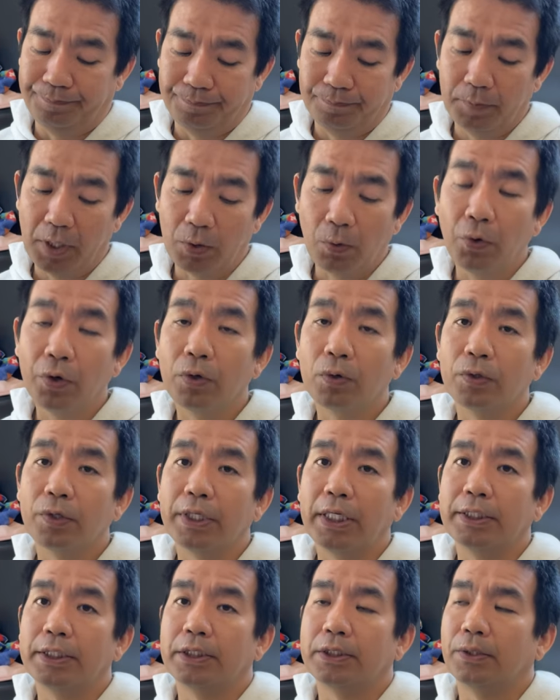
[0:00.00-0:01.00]
まあこういうこと
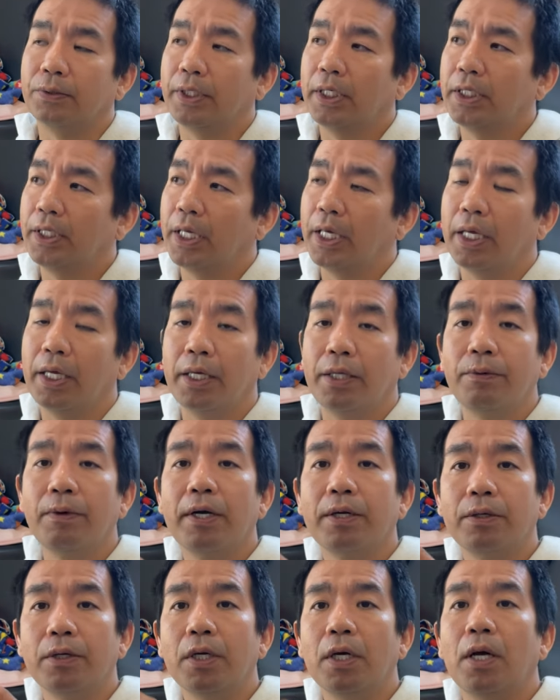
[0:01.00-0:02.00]
なんですよね。えー、いわ
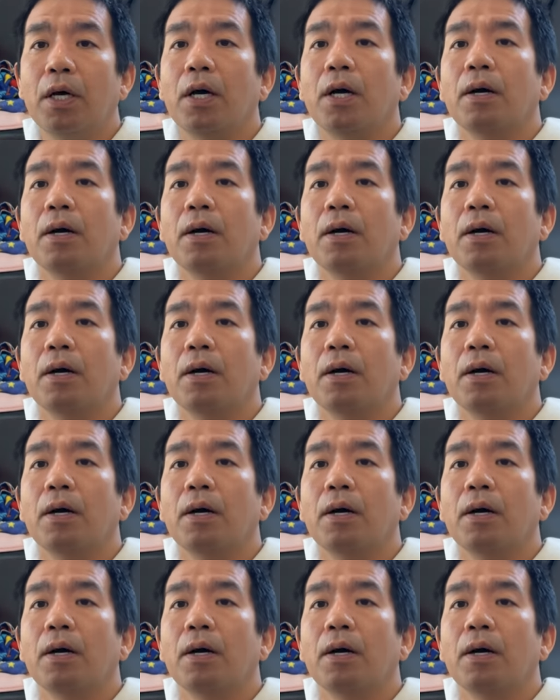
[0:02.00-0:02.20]
ゆる、